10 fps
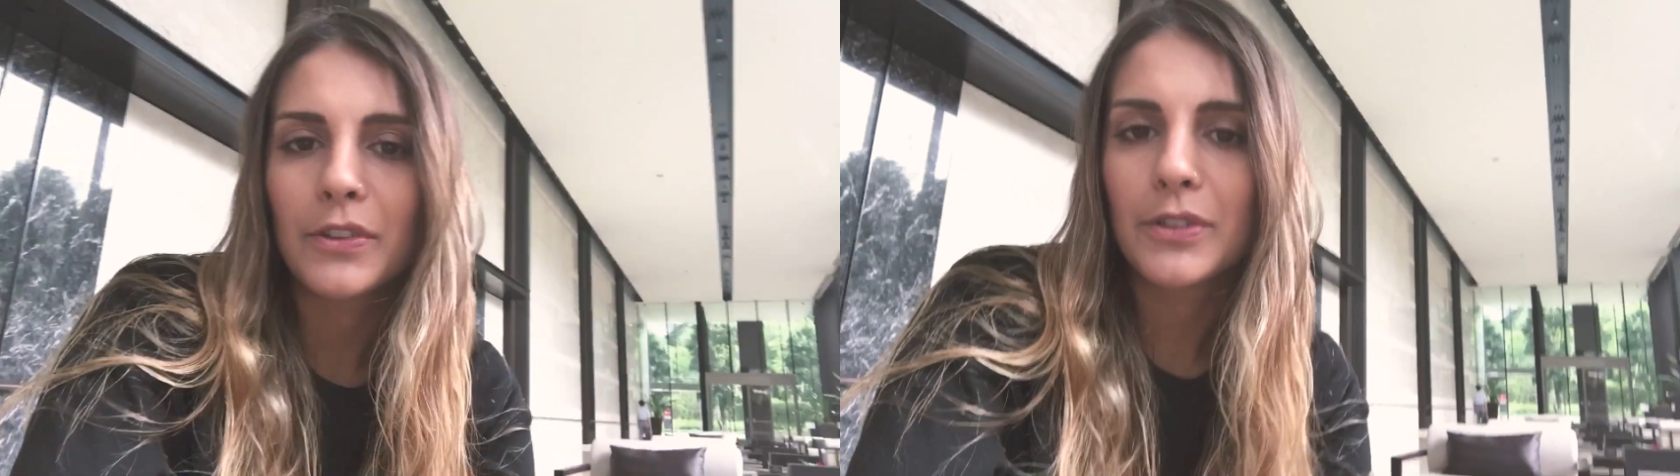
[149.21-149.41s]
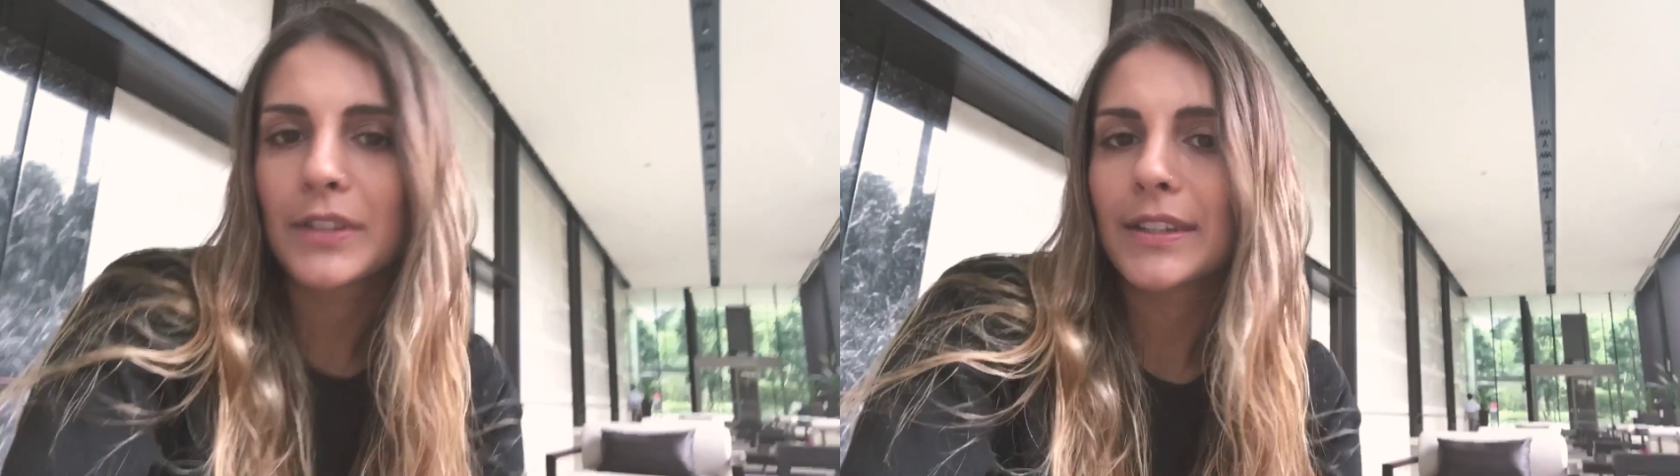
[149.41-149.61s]

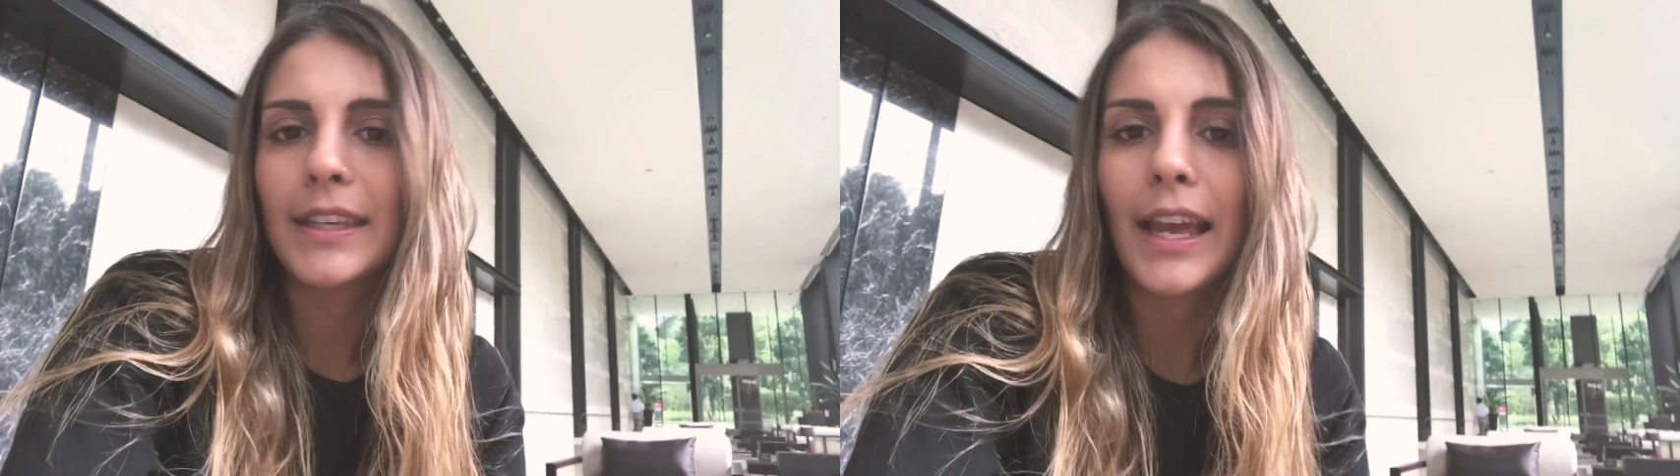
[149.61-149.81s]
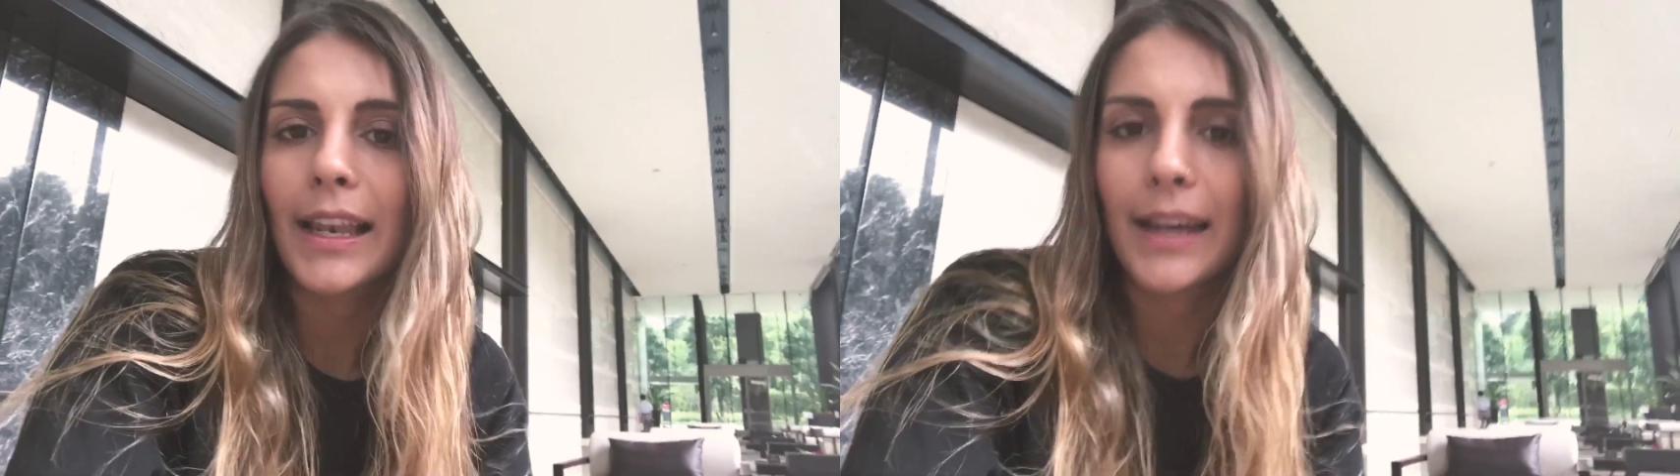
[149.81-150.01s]
vídeos
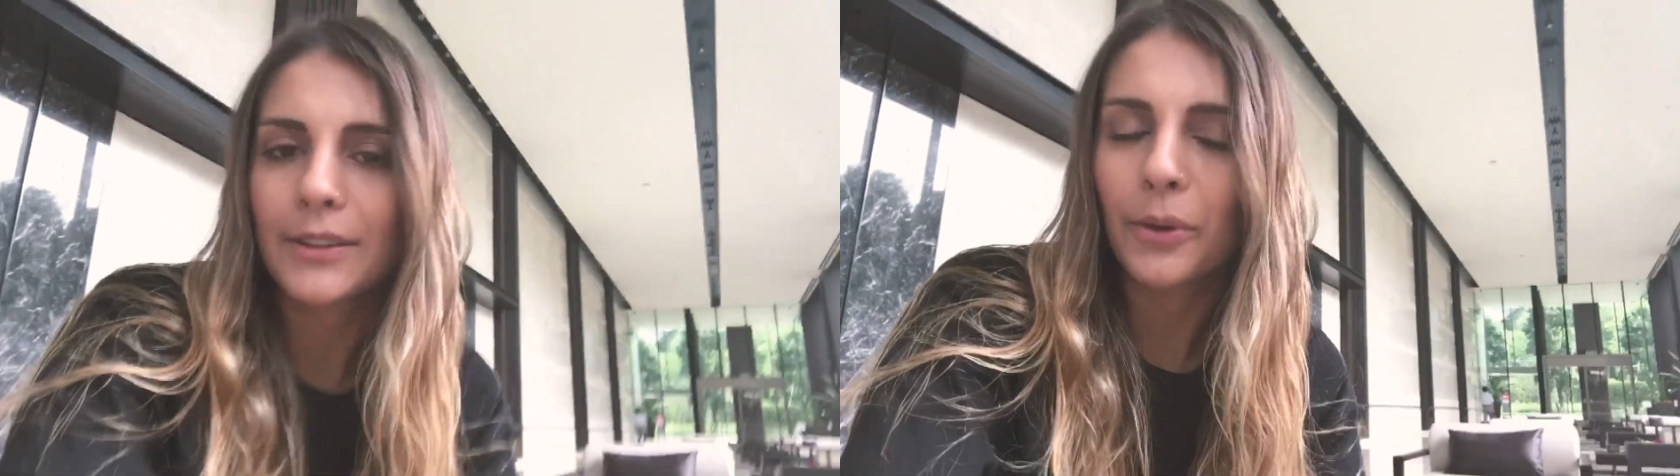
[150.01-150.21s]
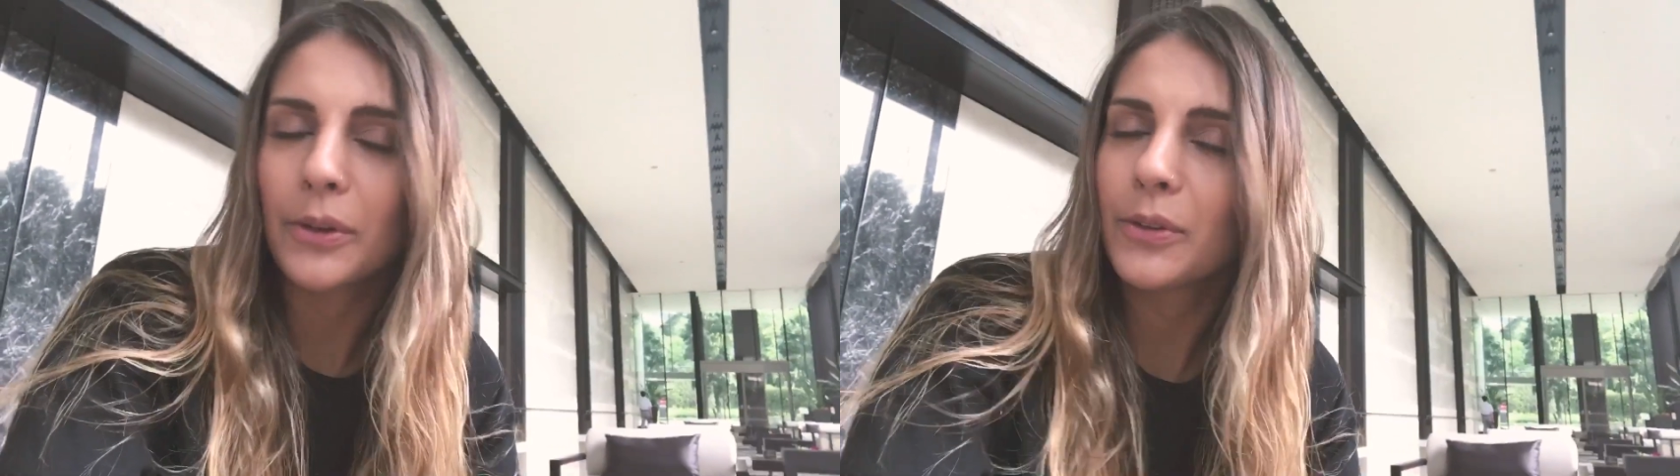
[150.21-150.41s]
assim
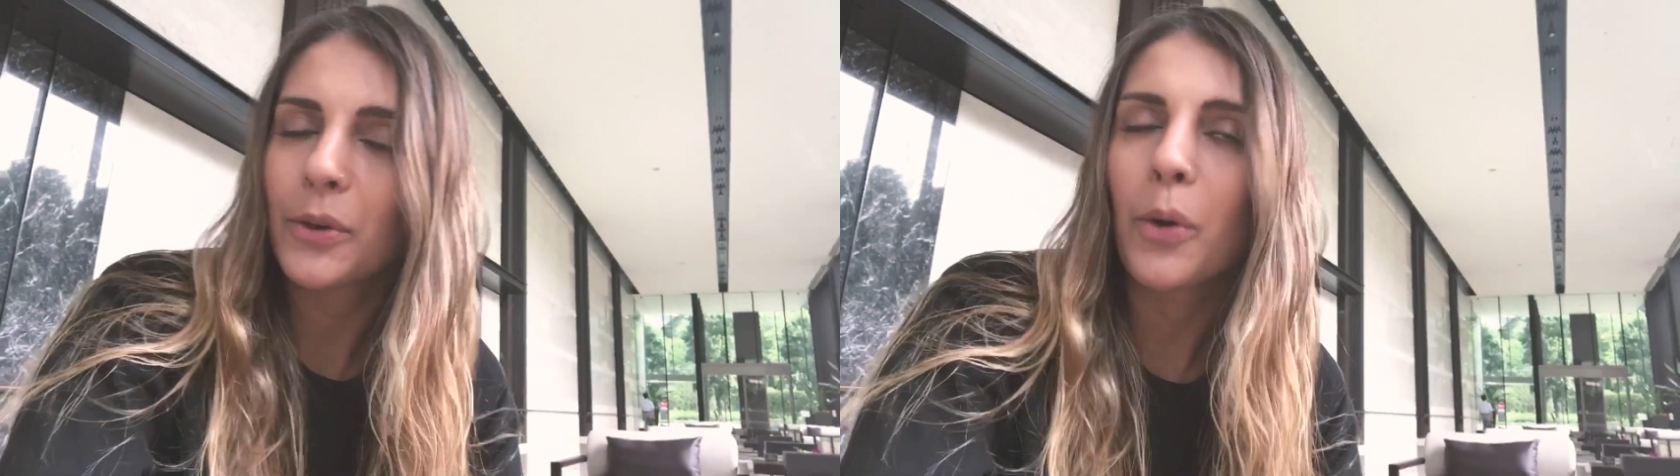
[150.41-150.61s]
aleatórios